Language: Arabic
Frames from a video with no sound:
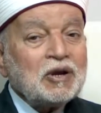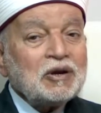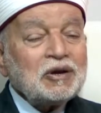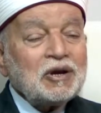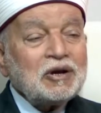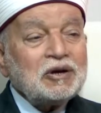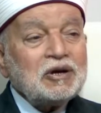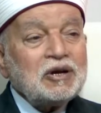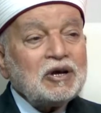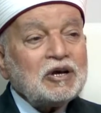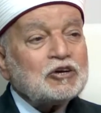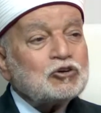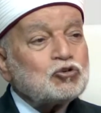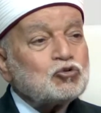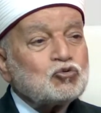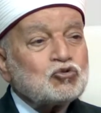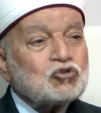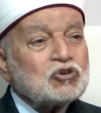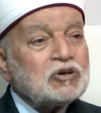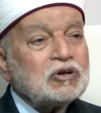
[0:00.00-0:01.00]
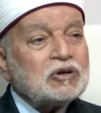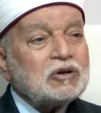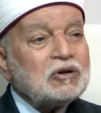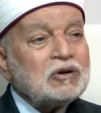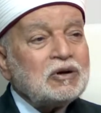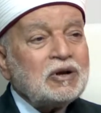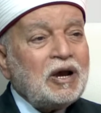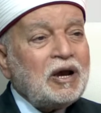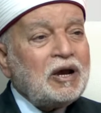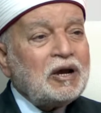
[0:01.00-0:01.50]
يعني لا يجوز
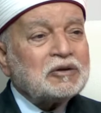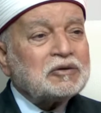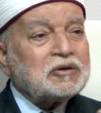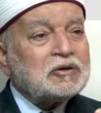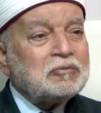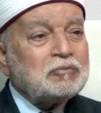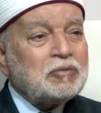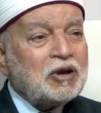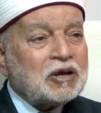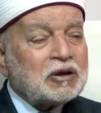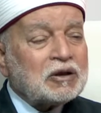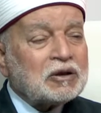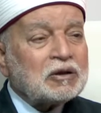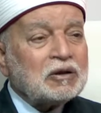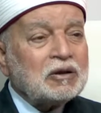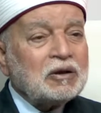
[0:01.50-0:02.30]
لأحد ما